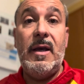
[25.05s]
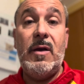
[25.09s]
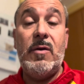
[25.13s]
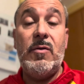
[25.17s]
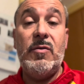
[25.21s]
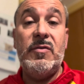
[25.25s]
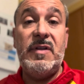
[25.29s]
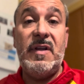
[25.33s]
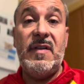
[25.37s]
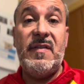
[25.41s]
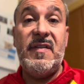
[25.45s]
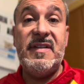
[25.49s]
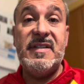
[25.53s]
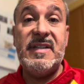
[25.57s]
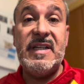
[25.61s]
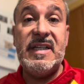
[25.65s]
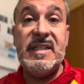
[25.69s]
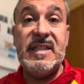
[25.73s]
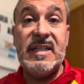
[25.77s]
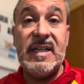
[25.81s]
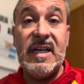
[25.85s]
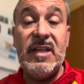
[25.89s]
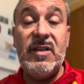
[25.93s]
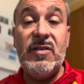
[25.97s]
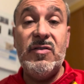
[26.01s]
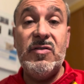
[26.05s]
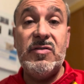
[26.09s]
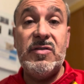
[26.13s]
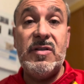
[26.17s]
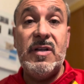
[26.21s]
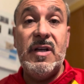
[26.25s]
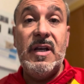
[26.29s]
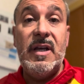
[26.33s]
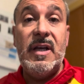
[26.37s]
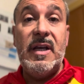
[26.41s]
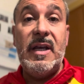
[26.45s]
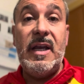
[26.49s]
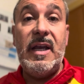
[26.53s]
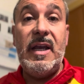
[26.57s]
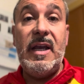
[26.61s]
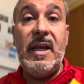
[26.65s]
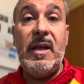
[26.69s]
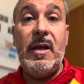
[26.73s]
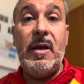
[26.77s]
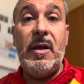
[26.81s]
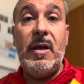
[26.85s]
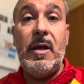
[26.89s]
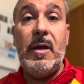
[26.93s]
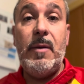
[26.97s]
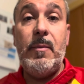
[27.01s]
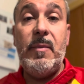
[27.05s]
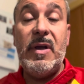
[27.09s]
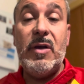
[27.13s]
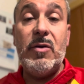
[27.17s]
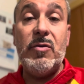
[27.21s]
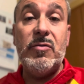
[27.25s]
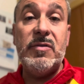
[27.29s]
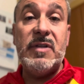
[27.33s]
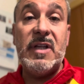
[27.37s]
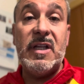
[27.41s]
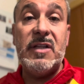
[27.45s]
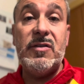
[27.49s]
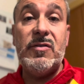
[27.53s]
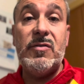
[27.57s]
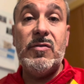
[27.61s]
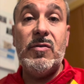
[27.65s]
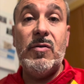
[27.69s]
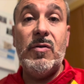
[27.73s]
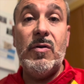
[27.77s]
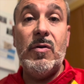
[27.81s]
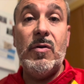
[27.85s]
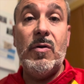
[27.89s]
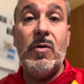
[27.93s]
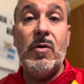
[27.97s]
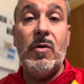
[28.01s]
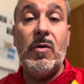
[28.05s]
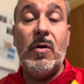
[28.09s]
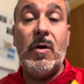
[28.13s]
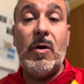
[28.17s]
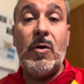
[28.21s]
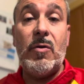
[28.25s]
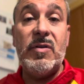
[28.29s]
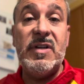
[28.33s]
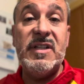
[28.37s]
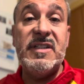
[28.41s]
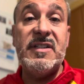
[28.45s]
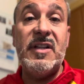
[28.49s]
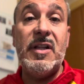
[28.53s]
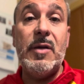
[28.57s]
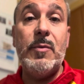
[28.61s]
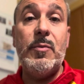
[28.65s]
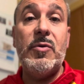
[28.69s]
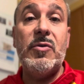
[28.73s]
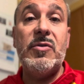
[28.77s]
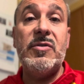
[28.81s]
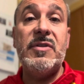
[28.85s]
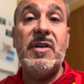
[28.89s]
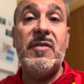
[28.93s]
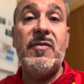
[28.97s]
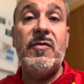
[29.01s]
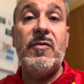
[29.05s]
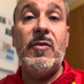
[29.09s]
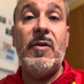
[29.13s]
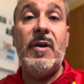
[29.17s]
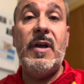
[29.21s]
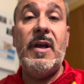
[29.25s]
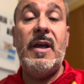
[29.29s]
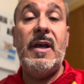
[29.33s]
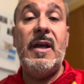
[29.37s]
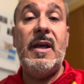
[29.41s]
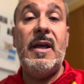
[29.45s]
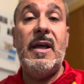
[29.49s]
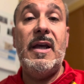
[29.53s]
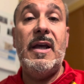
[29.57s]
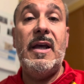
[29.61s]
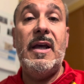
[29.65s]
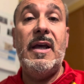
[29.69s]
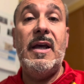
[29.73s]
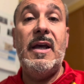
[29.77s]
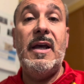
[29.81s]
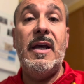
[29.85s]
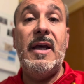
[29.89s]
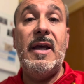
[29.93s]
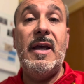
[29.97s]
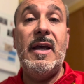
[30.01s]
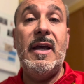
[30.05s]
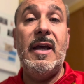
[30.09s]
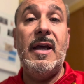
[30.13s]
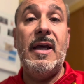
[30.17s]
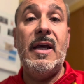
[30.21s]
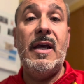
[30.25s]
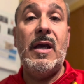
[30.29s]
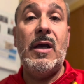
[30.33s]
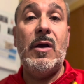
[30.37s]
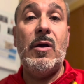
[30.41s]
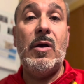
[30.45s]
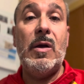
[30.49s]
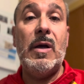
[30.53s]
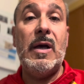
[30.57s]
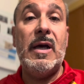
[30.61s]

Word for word: con 16 años y mi contacto con este deporte fue eh,